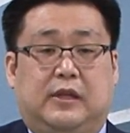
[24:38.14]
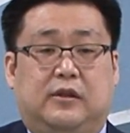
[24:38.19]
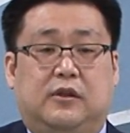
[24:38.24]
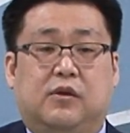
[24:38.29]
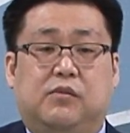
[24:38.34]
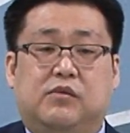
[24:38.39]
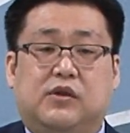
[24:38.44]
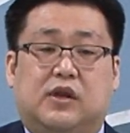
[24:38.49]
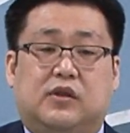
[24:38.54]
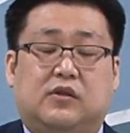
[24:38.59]

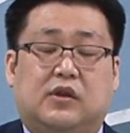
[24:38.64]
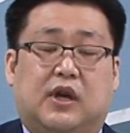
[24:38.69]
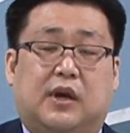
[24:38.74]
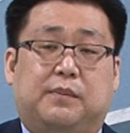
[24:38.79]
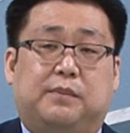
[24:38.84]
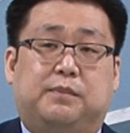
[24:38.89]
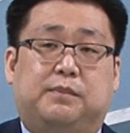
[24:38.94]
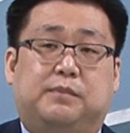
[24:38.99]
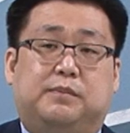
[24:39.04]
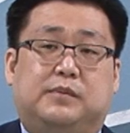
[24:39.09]
너무나도
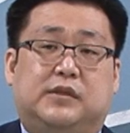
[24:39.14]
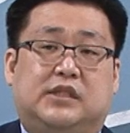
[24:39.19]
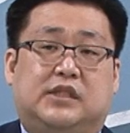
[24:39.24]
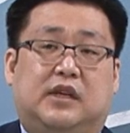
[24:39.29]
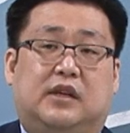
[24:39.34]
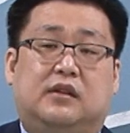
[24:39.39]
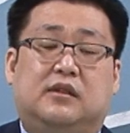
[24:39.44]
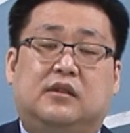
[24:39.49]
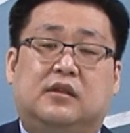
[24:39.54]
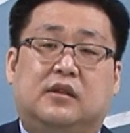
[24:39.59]

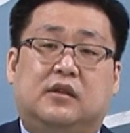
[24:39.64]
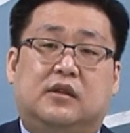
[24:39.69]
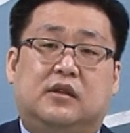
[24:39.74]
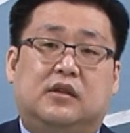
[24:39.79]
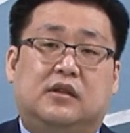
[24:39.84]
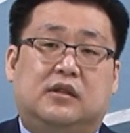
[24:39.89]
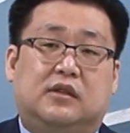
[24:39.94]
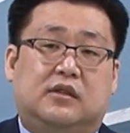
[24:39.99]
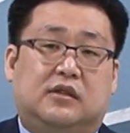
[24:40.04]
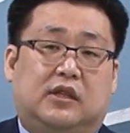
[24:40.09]
값싼
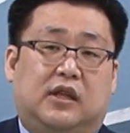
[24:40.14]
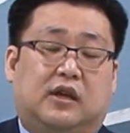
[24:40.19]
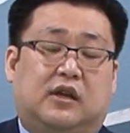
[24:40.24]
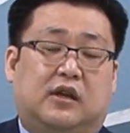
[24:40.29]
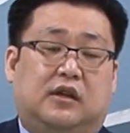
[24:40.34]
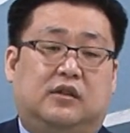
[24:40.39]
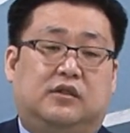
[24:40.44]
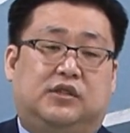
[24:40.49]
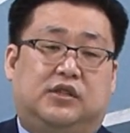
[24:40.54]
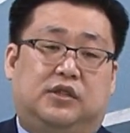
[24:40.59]

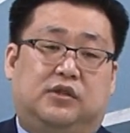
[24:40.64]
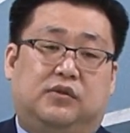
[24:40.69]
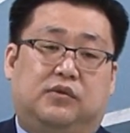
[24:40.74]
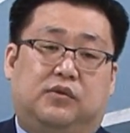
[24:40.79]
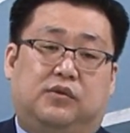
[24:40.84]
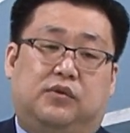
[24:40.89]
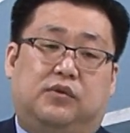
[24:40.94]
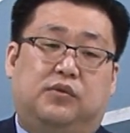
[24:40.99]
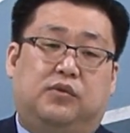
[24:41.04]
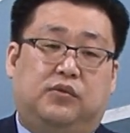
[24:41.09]
대가를
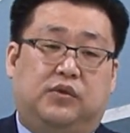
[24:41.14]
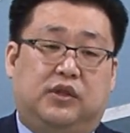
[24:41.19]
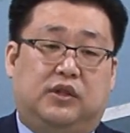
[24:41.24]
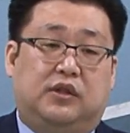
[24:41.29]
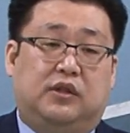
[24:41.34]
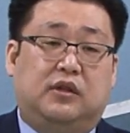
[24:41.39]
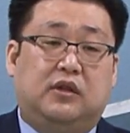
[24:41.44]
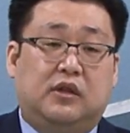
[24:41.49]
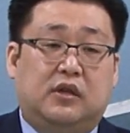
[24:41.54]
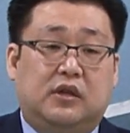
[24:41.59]
치르고
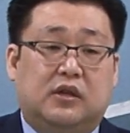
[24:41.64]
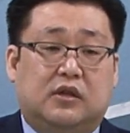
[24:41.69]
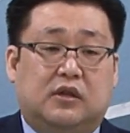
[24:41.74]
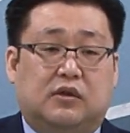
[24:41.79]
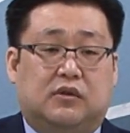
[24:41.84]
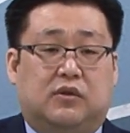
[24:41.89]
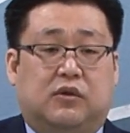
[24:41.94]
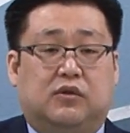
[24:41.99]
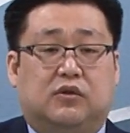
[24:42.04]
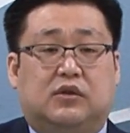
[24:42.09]
우리는
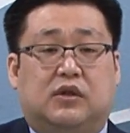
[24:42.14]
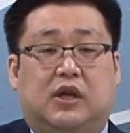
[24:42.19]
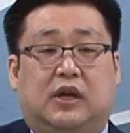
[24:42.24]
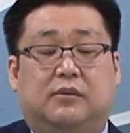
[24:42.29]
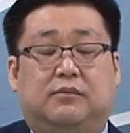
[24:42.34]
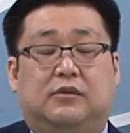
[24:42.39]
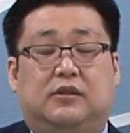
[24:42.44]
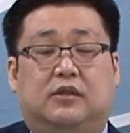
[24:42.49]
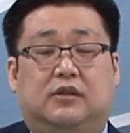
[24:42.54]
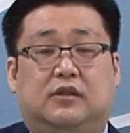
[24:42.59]
그
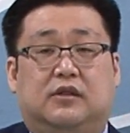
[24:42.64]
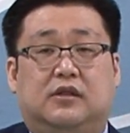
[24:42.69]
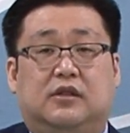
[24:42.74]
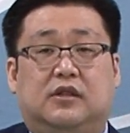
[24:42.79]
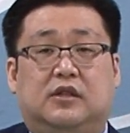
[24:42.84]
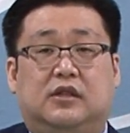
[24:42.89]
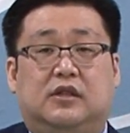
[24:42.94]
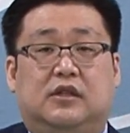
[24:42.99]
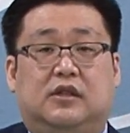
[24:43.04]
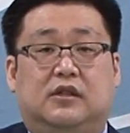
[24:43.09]
거룩함을
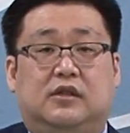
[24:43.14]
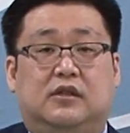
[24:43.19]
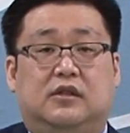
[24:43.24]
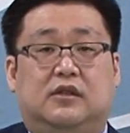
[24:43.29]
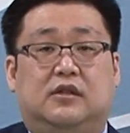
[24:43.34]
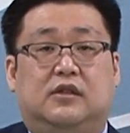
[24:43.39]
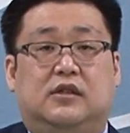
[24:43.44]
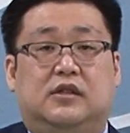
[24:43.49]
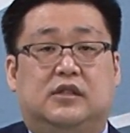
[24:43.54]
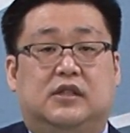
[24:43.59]

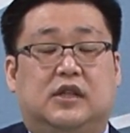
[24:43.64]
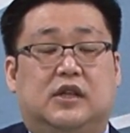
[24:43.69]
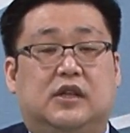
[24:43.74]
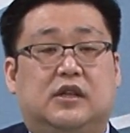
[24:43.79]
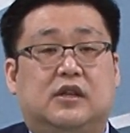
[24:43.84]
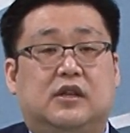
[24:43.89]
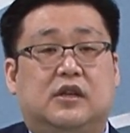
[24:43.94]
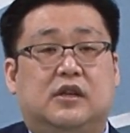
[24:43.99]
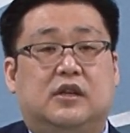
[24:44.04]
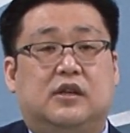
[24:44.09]
이제
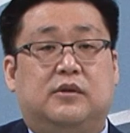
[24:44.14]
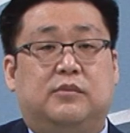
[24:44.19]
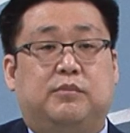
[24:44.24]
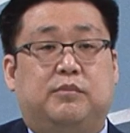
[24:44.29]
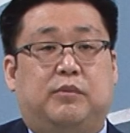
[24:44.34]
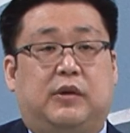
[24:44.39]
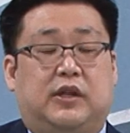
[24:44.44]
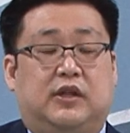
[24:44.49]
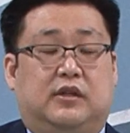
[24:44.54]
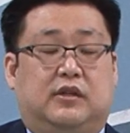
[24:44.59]

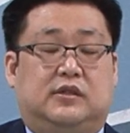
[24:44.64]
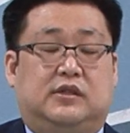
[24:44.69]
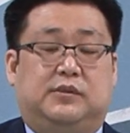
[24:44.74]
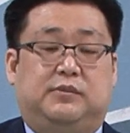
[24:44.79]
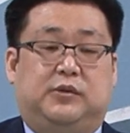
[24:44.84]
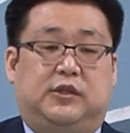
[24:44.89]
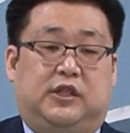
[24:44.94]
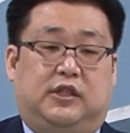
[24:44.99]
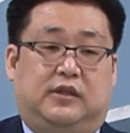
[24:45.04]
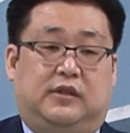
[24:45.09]

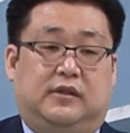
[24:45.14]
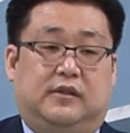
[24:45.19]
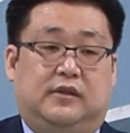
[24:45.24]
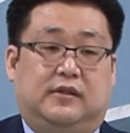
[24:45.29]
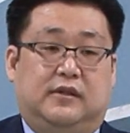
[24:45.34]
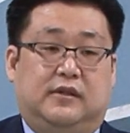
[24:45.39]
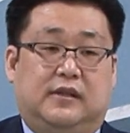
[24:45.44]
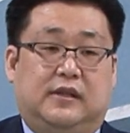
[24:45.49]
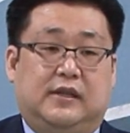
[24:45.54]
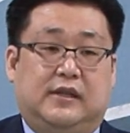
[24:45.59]
받았습니다.
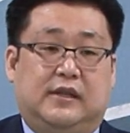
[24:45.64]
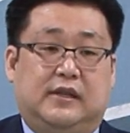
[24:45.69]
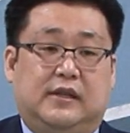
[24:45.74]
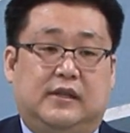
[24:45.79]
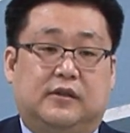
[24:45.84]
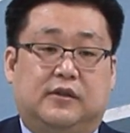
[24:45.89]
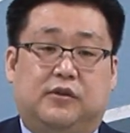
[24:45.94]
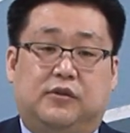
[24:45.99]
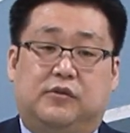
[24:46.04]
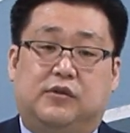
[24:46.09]

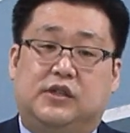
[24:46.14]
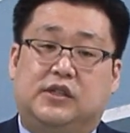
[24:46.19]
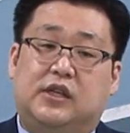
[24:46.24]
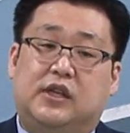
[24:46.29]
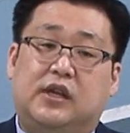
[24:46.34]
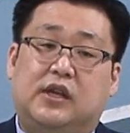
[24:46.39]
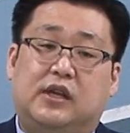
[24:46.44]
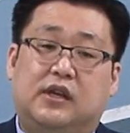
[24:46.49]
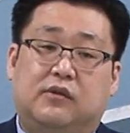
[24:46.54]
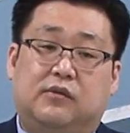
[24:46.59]
그리고
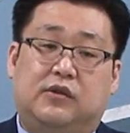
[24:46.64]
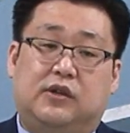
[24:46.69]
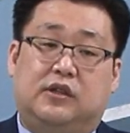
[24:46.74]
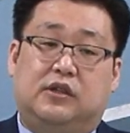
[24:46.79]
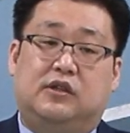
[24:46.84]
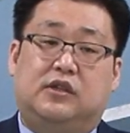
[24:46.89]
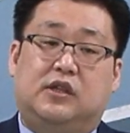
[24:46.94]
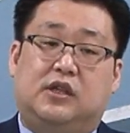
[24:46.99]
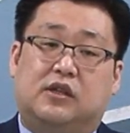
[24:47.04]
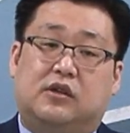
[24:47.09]
이제
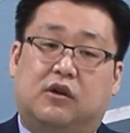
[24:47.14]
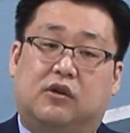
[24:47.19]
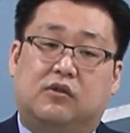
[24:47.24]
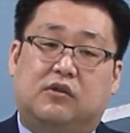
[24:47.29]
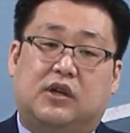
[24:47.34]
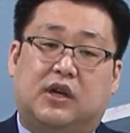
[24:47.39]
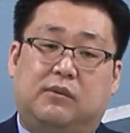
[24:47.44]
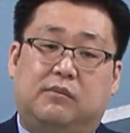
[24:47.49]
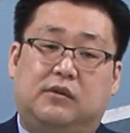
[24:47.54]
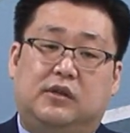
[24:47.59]
우리는 이
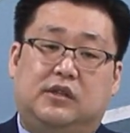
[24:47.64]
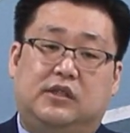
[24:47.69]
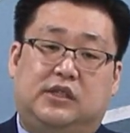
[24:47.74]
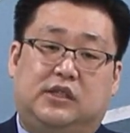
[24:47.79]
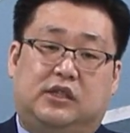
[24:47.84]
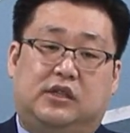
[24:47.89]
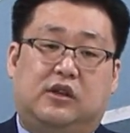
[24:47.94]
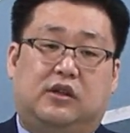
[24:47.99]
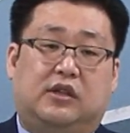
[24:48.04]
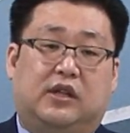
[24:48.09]
거룩함을
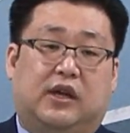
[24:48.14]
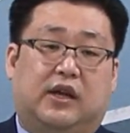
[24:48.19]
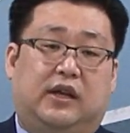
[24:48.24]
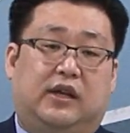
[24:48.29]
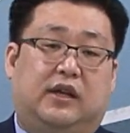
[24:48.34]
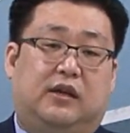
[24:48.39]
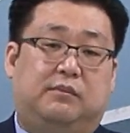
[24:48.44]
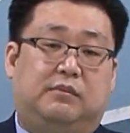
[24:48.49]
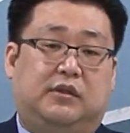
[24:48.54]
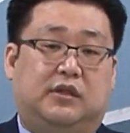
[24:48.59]

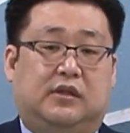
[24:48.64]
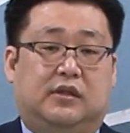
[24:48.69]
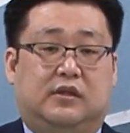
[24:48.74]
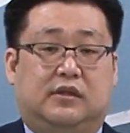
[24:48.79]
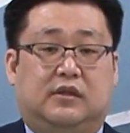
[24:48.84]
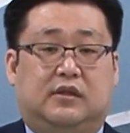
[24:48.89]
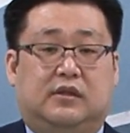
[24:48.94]
지켜나가야 합니다.